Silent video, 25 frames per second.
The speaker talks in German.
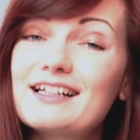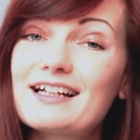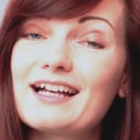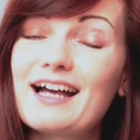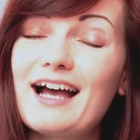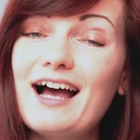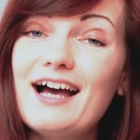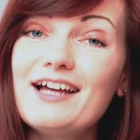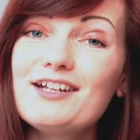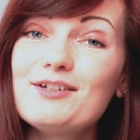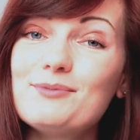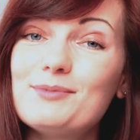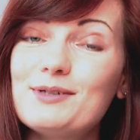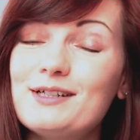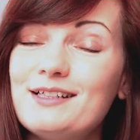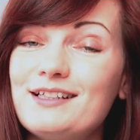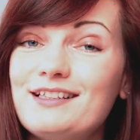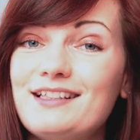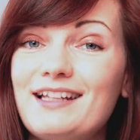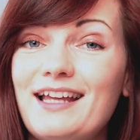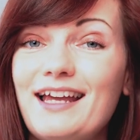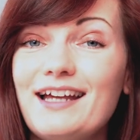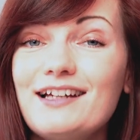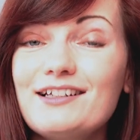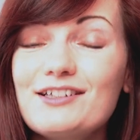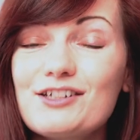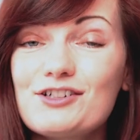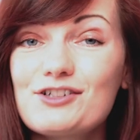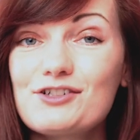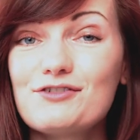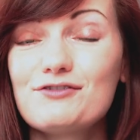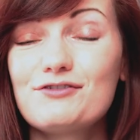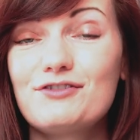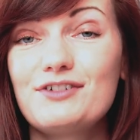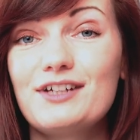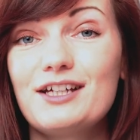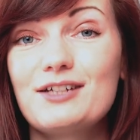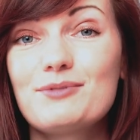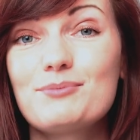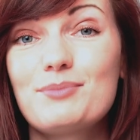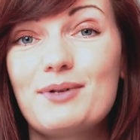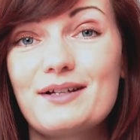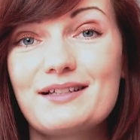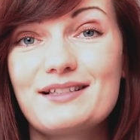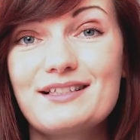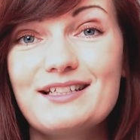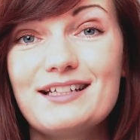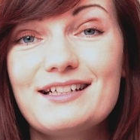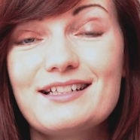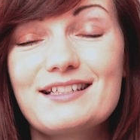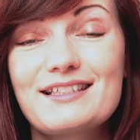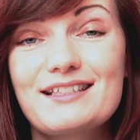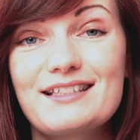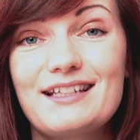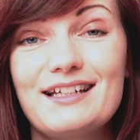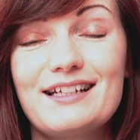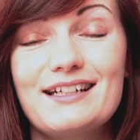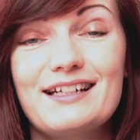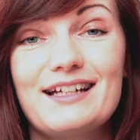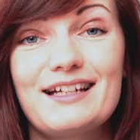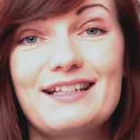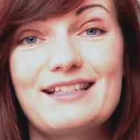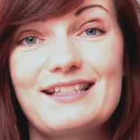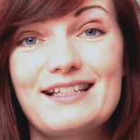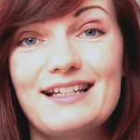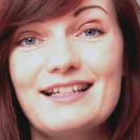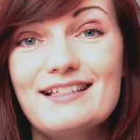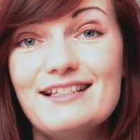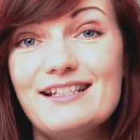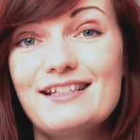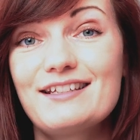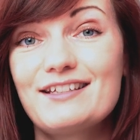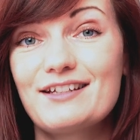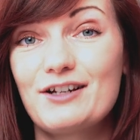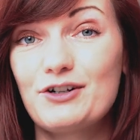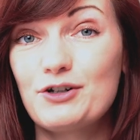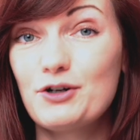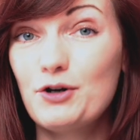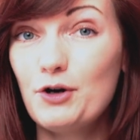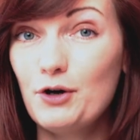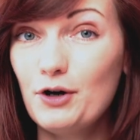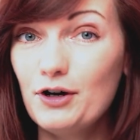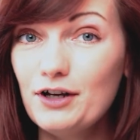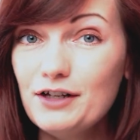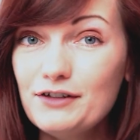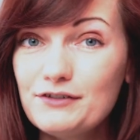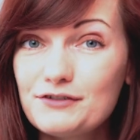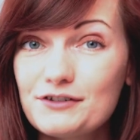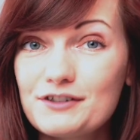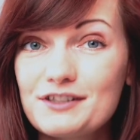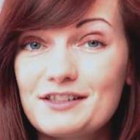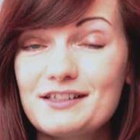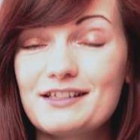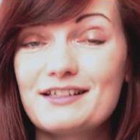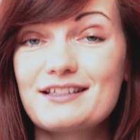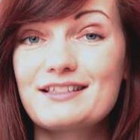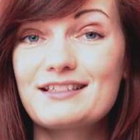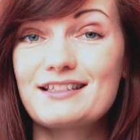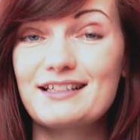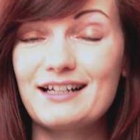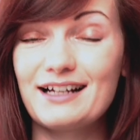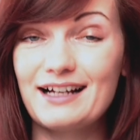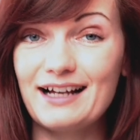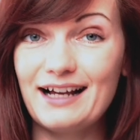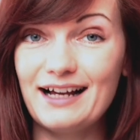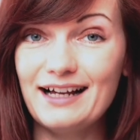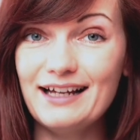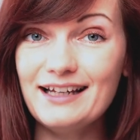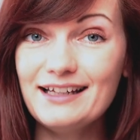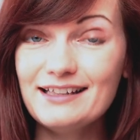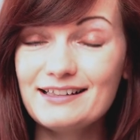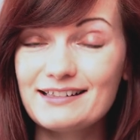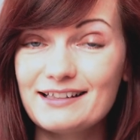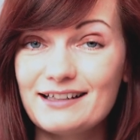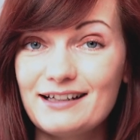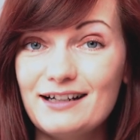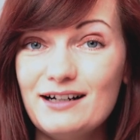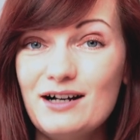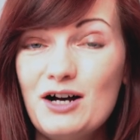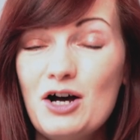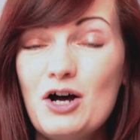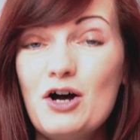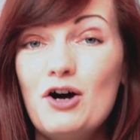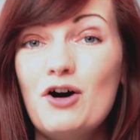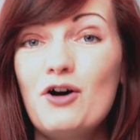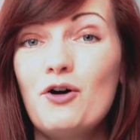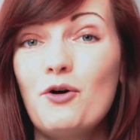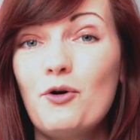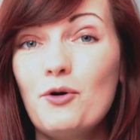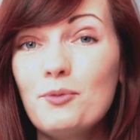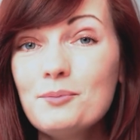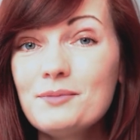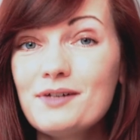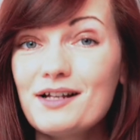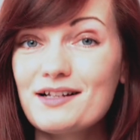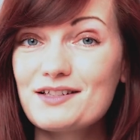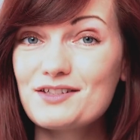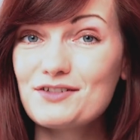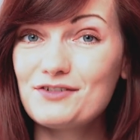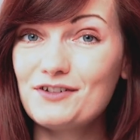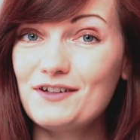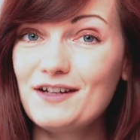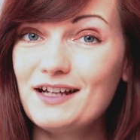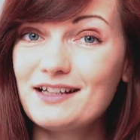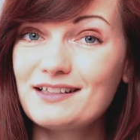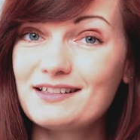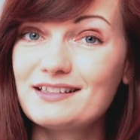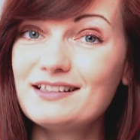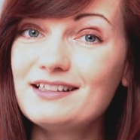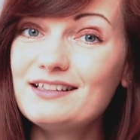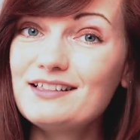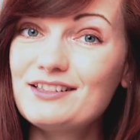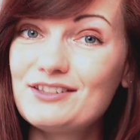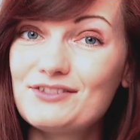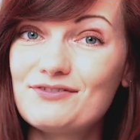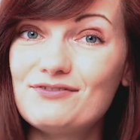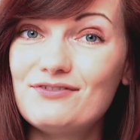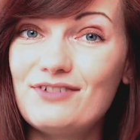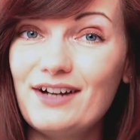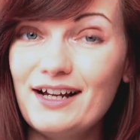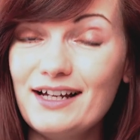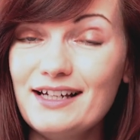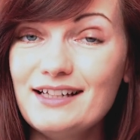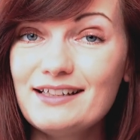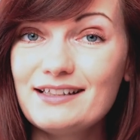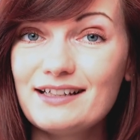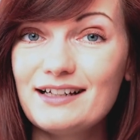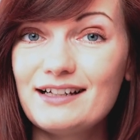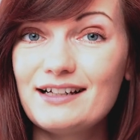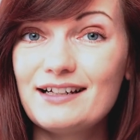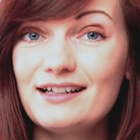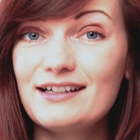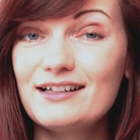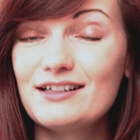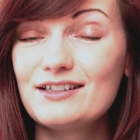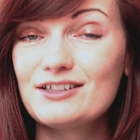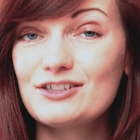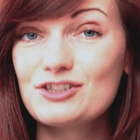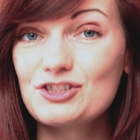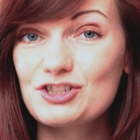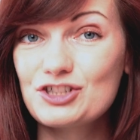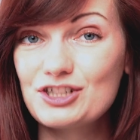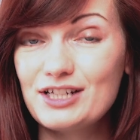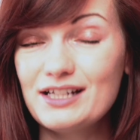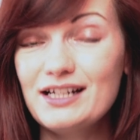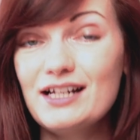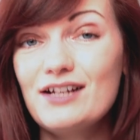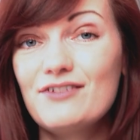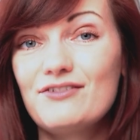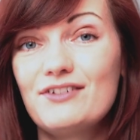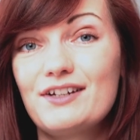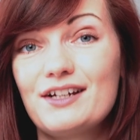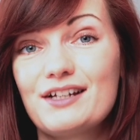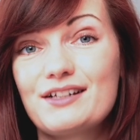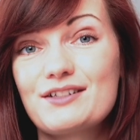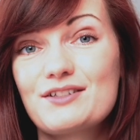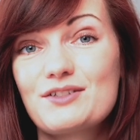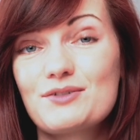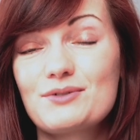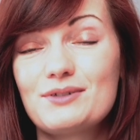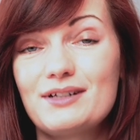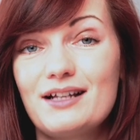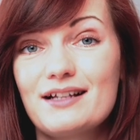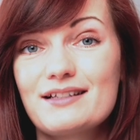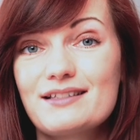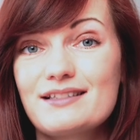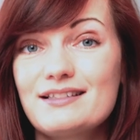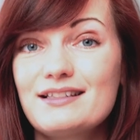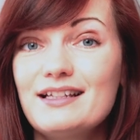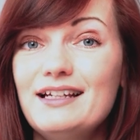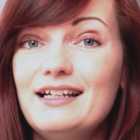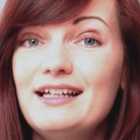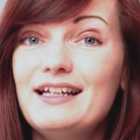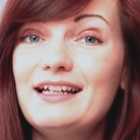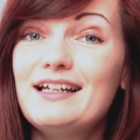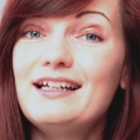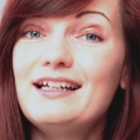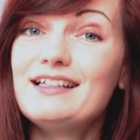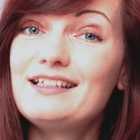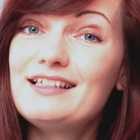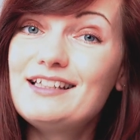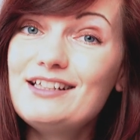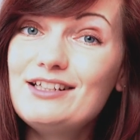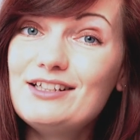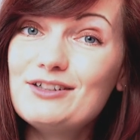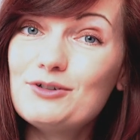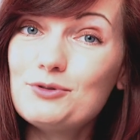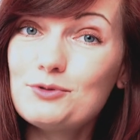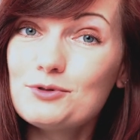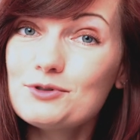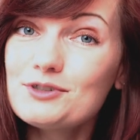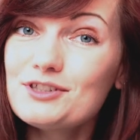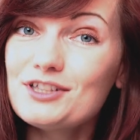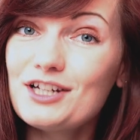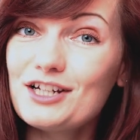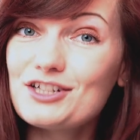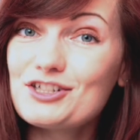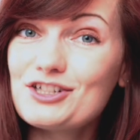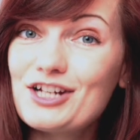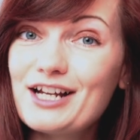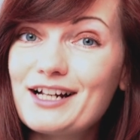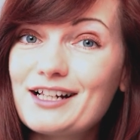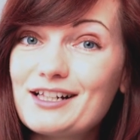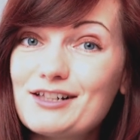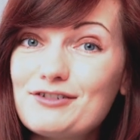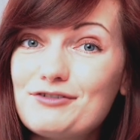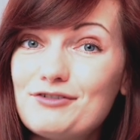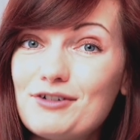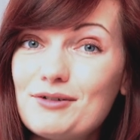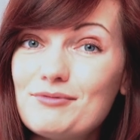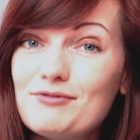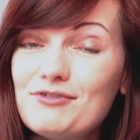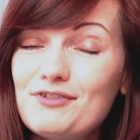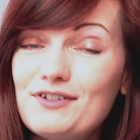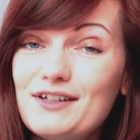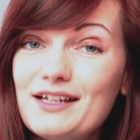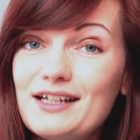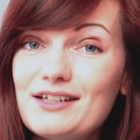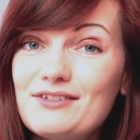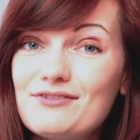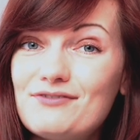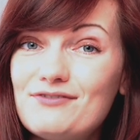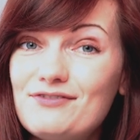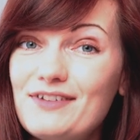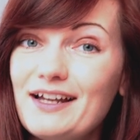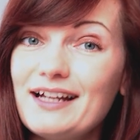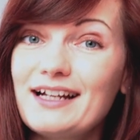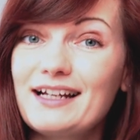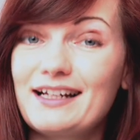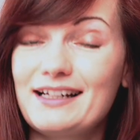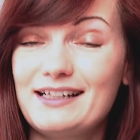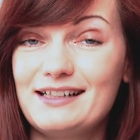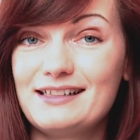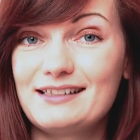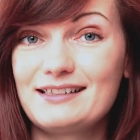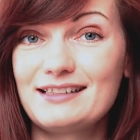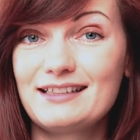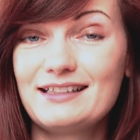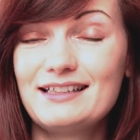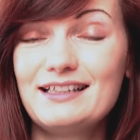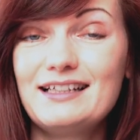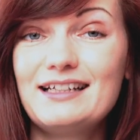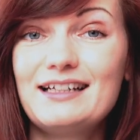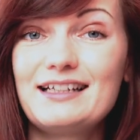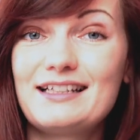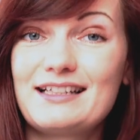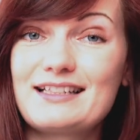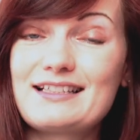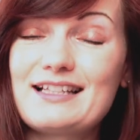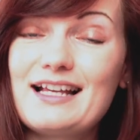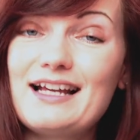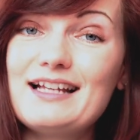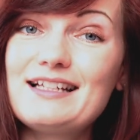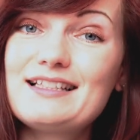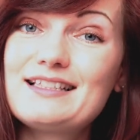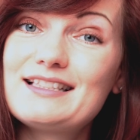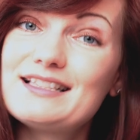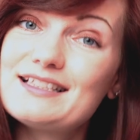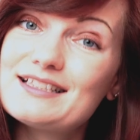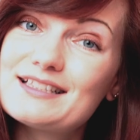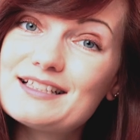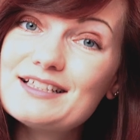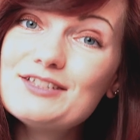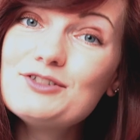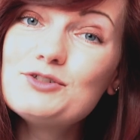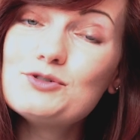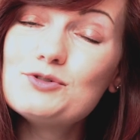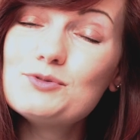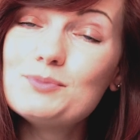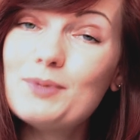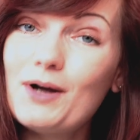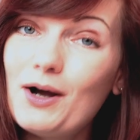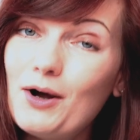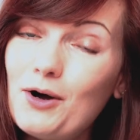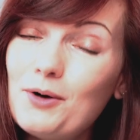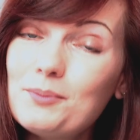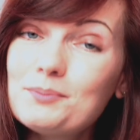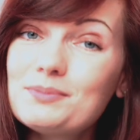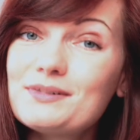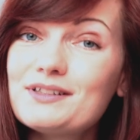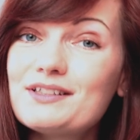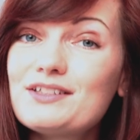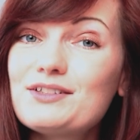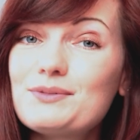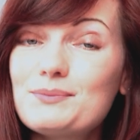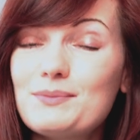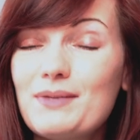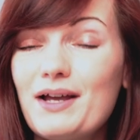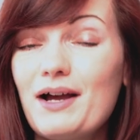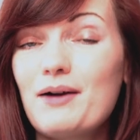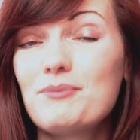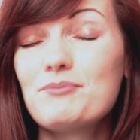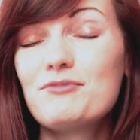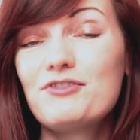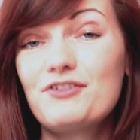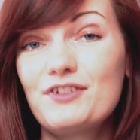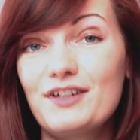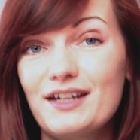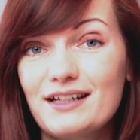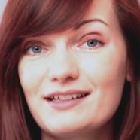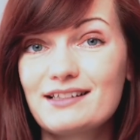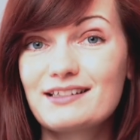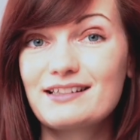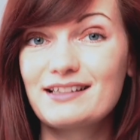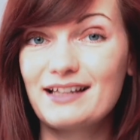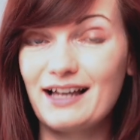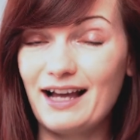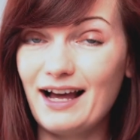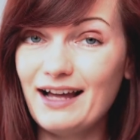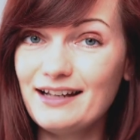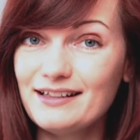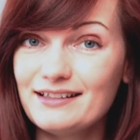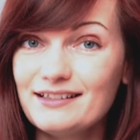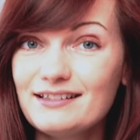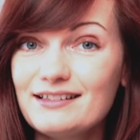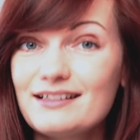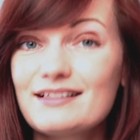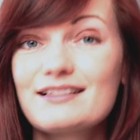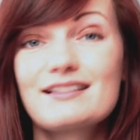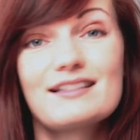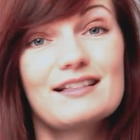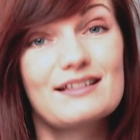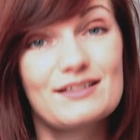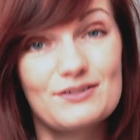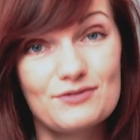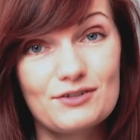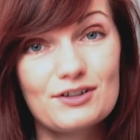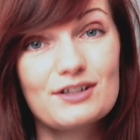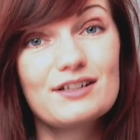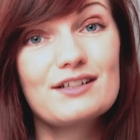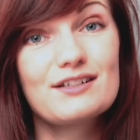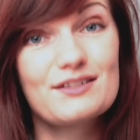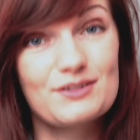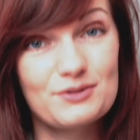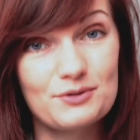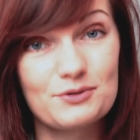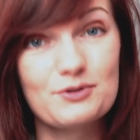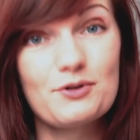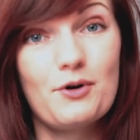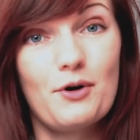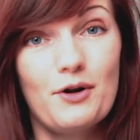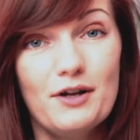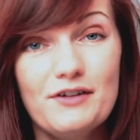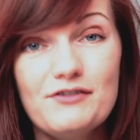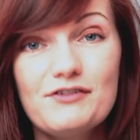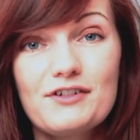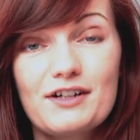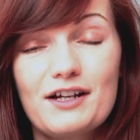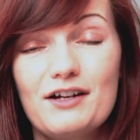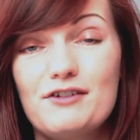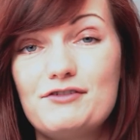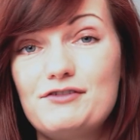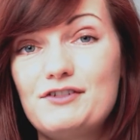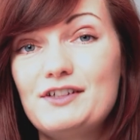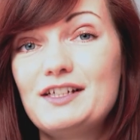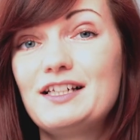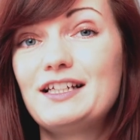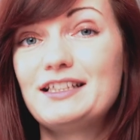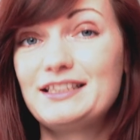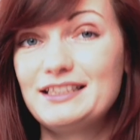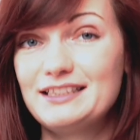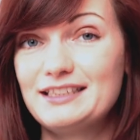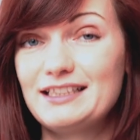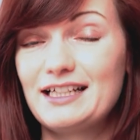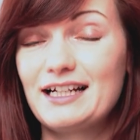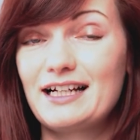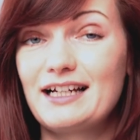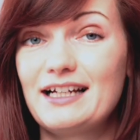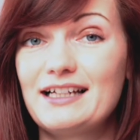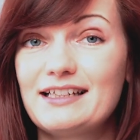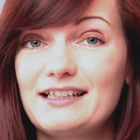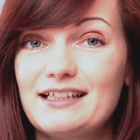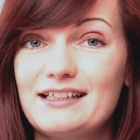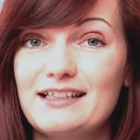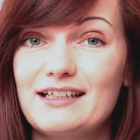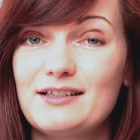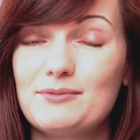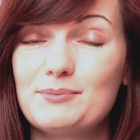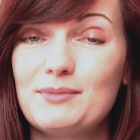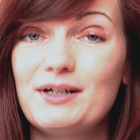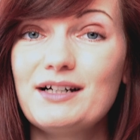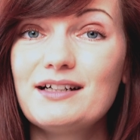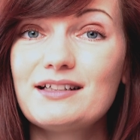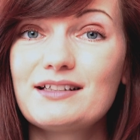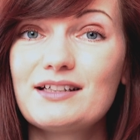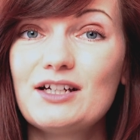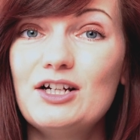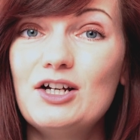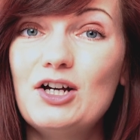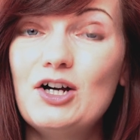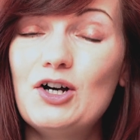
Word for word: Gerade bei den hektischen Pferden passiert es dann tatsächlich auch häufig, dass der Reiter, um das Pferd nicht weiter schneller werden zu lassen, die Unterschenkel vom Pferd weghält. Das heißt, die sind überhaupt nicht mehr am Pferd dran. Es ist wirklich so ein häufiger Fehler, den der Reiter dann macht.